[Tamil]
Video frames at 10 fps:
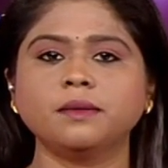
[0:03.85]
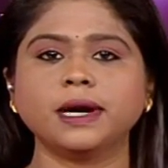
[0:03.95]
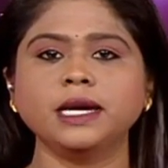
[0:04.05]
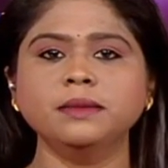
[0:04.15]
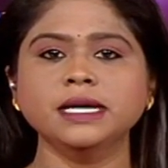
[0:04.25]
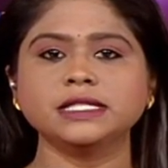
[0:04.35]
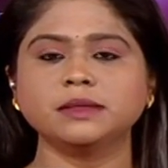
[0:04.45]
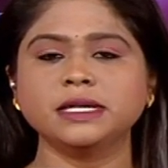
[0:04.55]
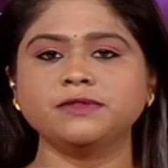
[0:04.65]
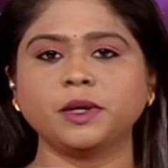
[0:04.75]
வலிமை
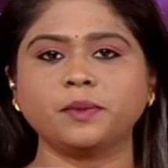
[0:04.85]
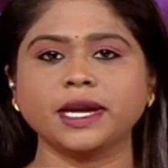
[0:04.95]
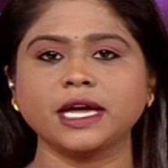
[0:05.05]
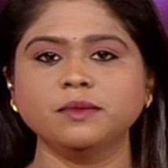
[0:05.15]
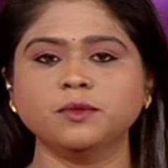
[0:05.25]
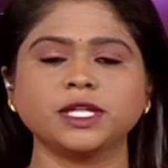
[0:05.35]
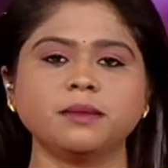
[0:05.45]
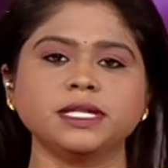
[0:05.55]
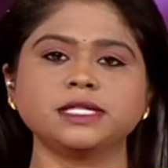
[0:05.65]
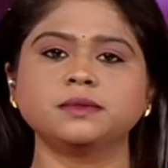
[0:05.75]
சிமெண்ட் விற்பனையை
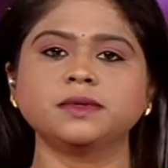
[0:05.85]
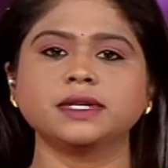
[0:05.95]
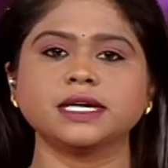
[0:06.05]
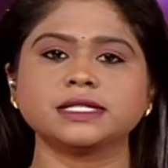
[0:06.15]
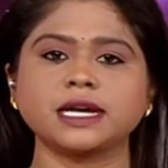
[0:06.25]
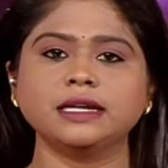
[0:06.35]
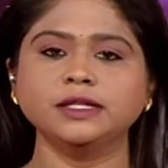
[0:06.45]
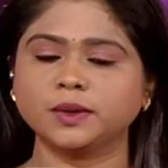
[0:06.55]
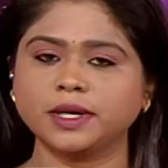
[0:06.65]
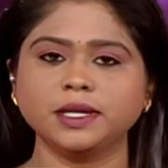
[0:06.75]
முதலமைச்சர் மு
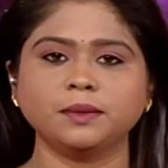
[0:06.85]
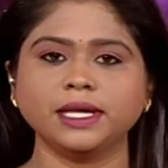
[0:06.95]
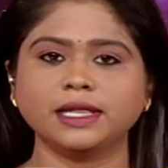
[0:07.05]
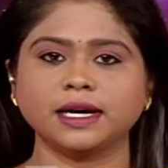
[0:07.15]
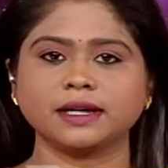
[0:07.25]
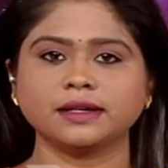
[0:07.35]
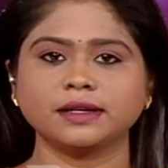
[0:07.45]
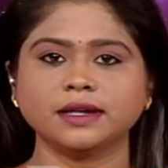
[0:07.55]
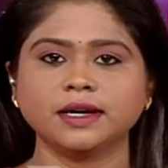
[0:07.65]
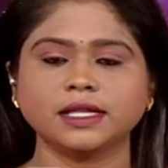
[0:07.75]
ஸ்டாலின் தொடங்கி வைத்தார்
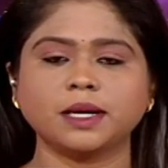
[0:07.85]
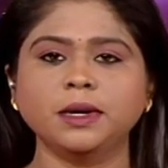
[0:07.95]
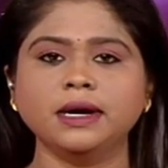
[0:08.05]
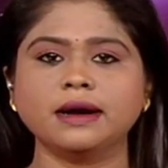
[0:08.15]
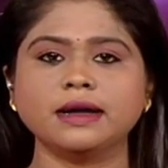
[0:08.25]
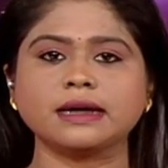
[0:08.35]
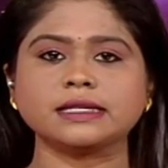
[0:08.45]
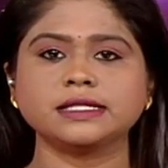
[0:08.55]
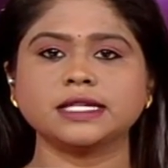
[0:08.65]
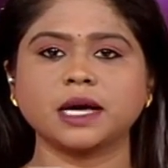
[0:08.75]
தமிழ்நாடு
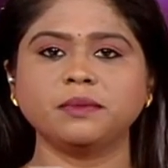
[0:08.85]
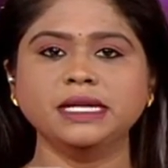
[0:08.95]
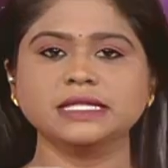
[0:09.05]
அரசு சார்பில்